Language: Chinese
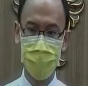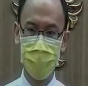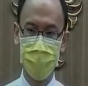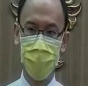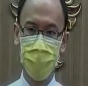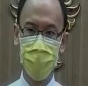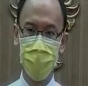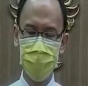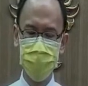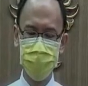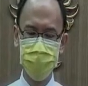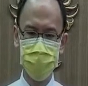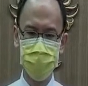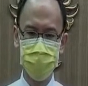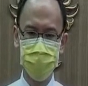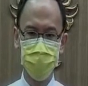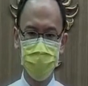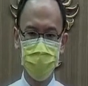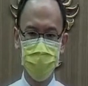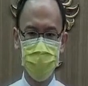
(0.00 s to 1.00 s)
换作是
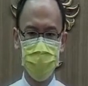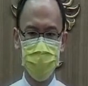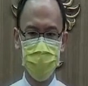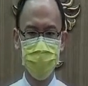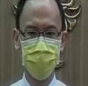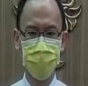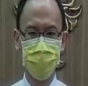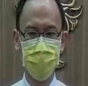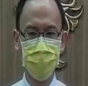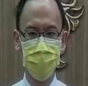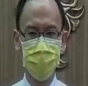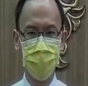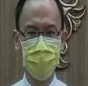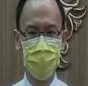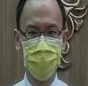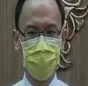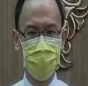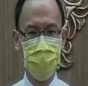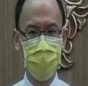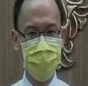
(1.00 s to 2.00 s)
我们，
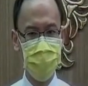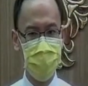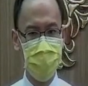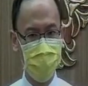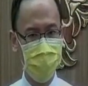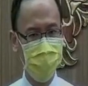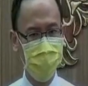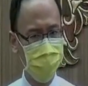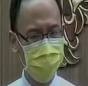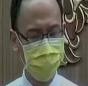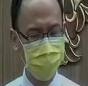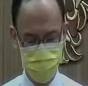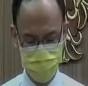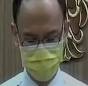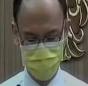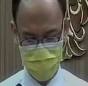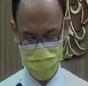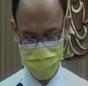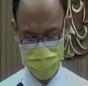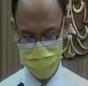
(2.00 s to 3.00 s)
我们哪一个不
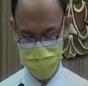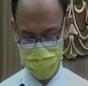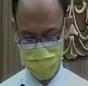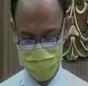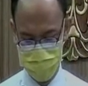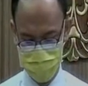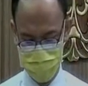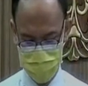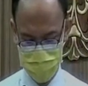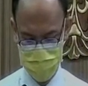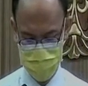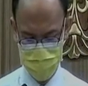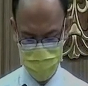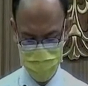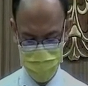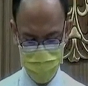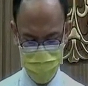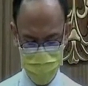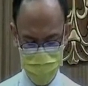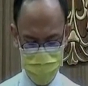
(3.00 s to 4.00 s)
担忧？
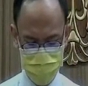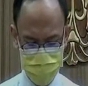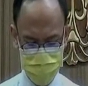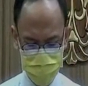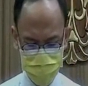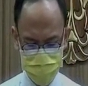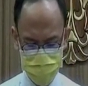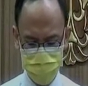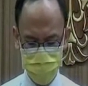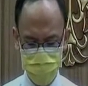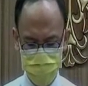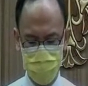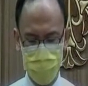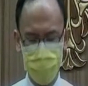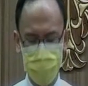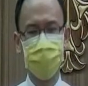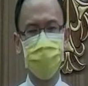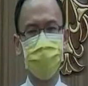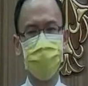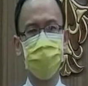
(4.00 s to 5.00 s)
也就是我
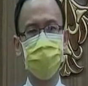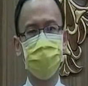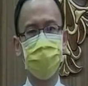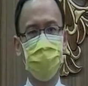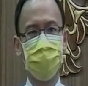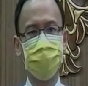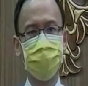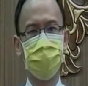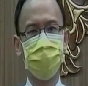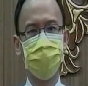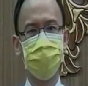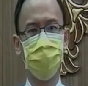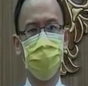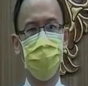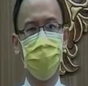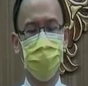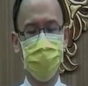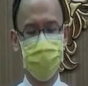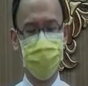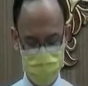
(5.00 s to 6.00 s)
们大家都
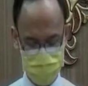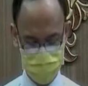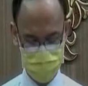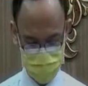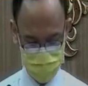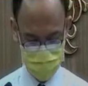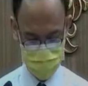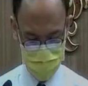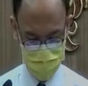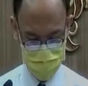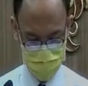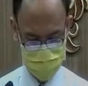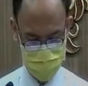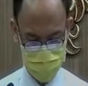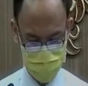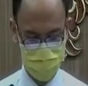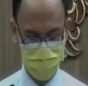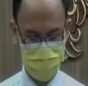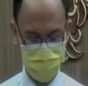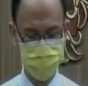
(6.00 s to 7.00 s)
活在这个恐
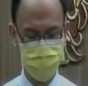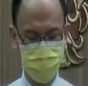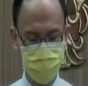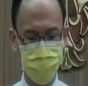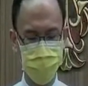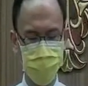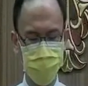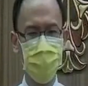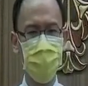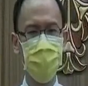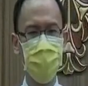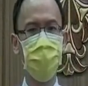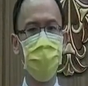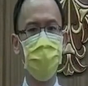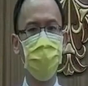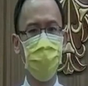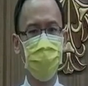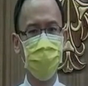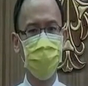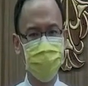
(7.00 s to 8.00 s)
惧当中，
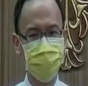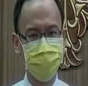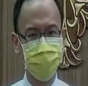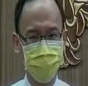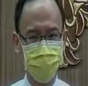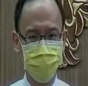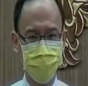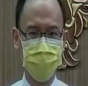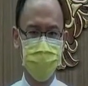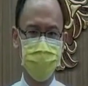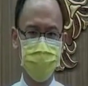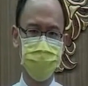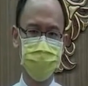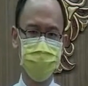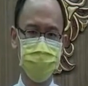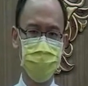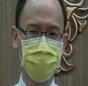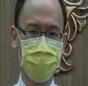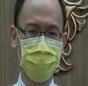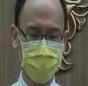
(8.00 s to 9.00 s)
为什么？
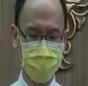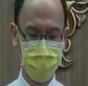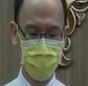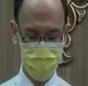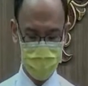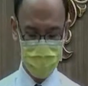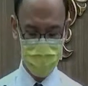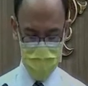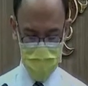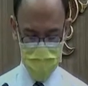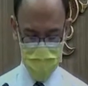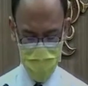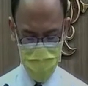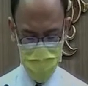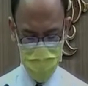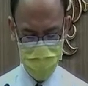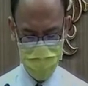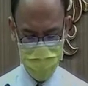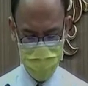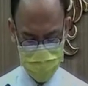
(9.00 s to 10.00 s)
因为
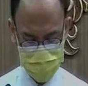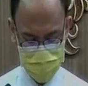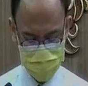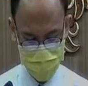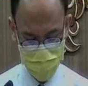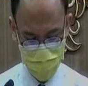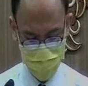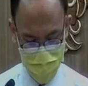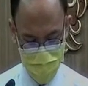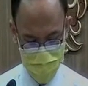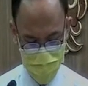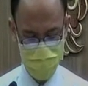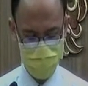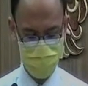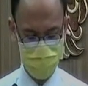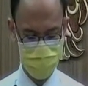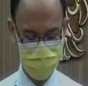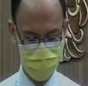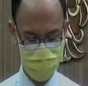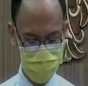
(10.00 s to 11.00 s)
我们少了爱，
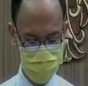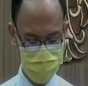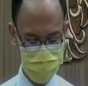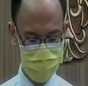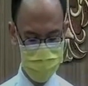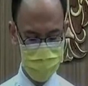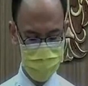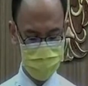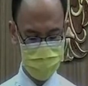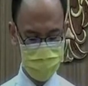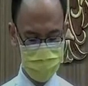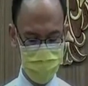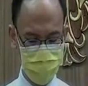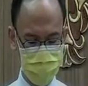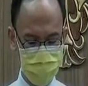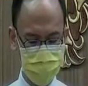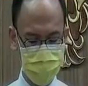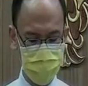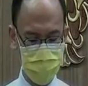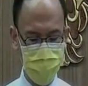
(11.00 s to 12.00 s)
少了
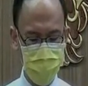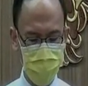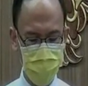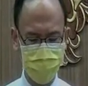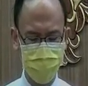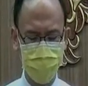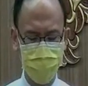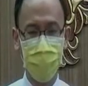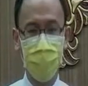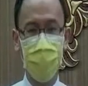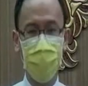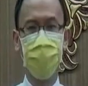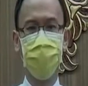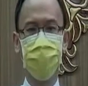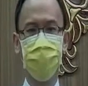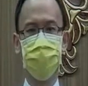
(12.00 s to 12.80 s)
什么样的爱？